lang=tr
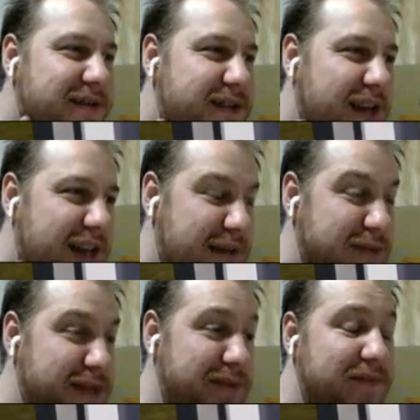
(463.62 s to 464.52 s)
Zaten
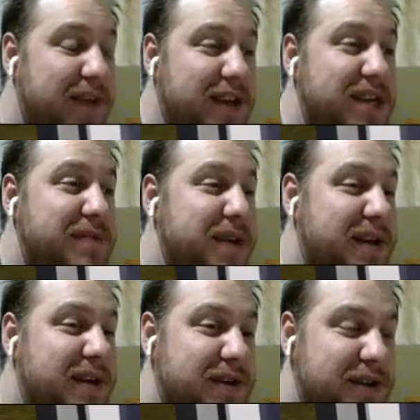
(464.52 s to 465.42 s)
bizim evde yaşamalı.
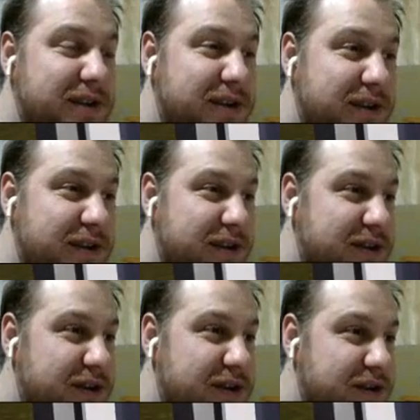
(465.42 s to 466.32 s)

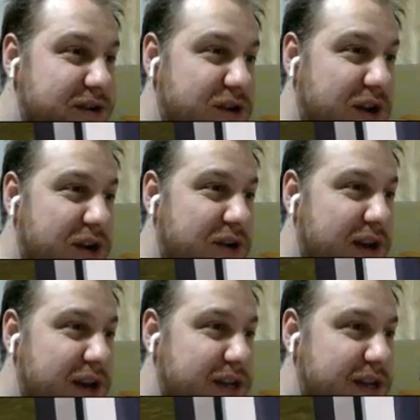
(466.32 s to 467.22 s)
Şöyle
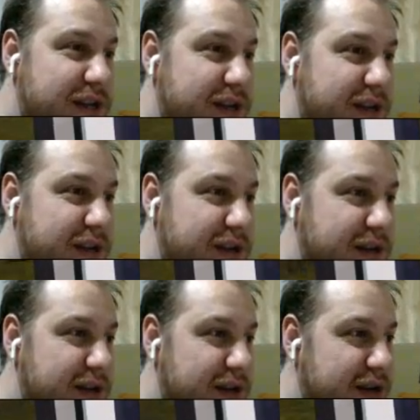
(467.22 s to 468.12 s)
koyarız.
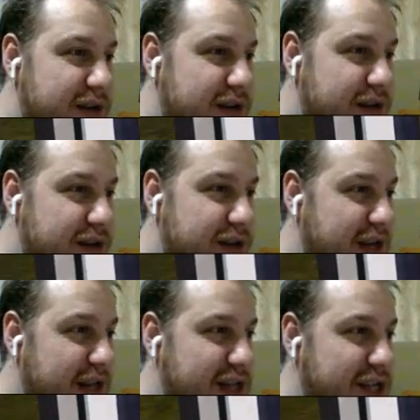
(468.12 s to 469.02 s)

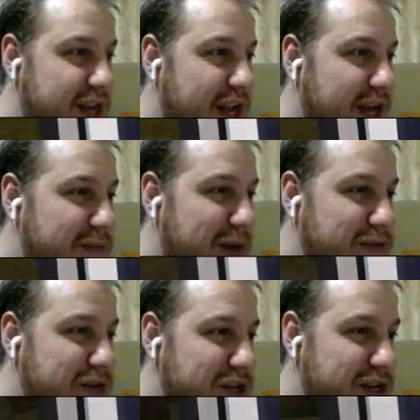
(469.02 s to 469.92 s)
Ya da sinek gibi
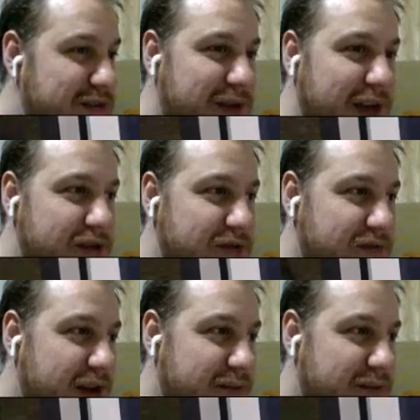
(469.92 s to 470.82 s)
yapıştırırız bir yere
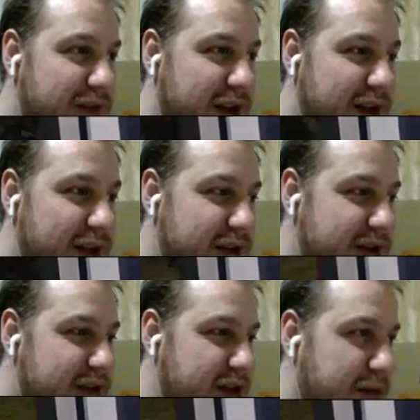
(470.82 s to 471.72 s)
duvara muvara.
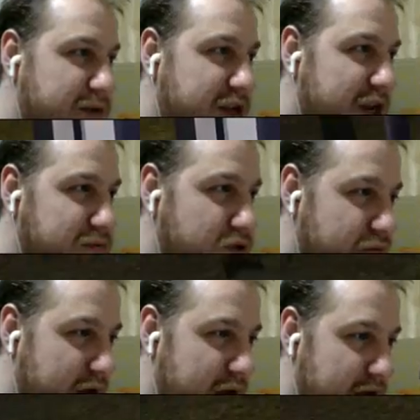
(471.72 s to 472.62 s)
Yapıştırayım mı
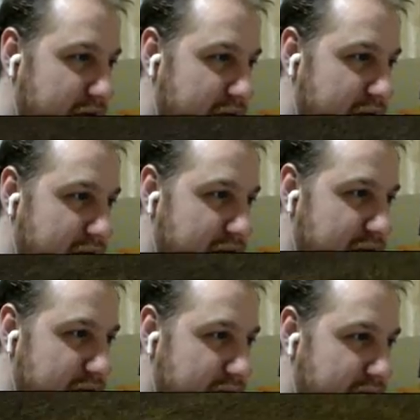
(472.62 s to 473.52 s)
duvara?
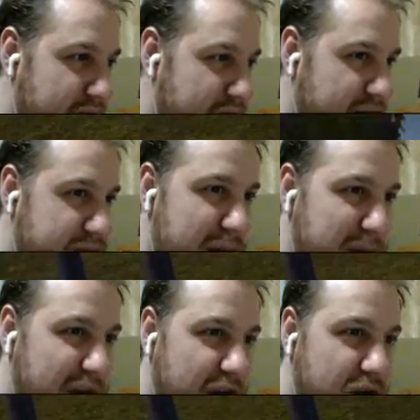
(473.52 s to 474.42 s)
Ben
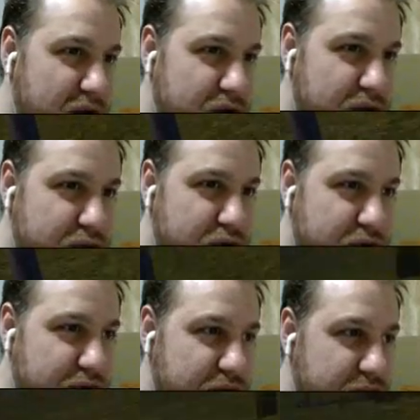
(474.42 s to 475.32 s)
bir kere öldürdüm
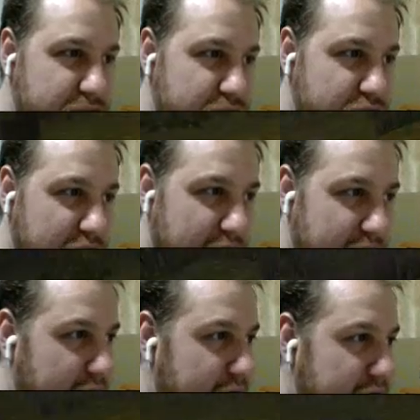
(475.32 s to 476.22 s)
çünkü bunu. Bu
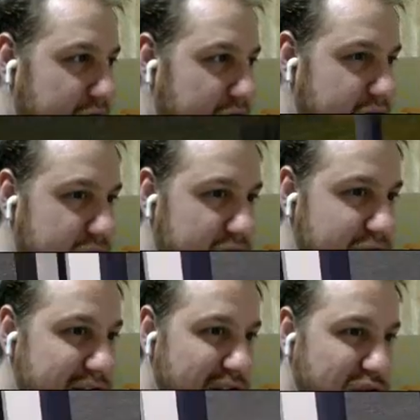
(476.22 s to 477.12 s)
şekilde.
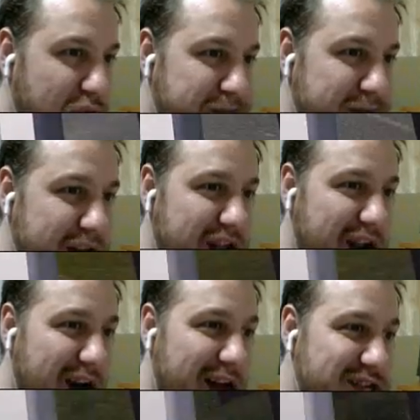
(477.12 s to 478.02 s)
Ya da top niyetine
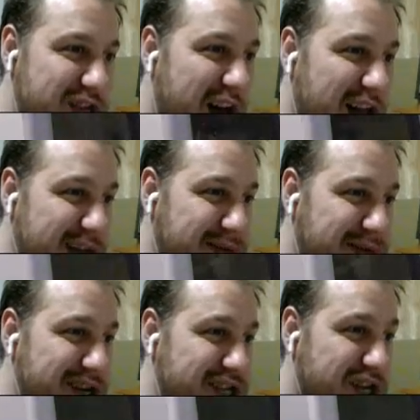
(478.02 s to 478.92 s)
sağda mı
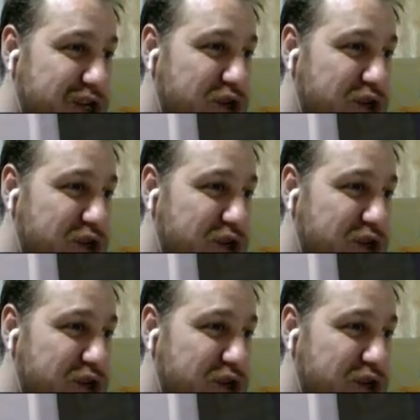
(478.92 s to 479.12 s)
oynasak?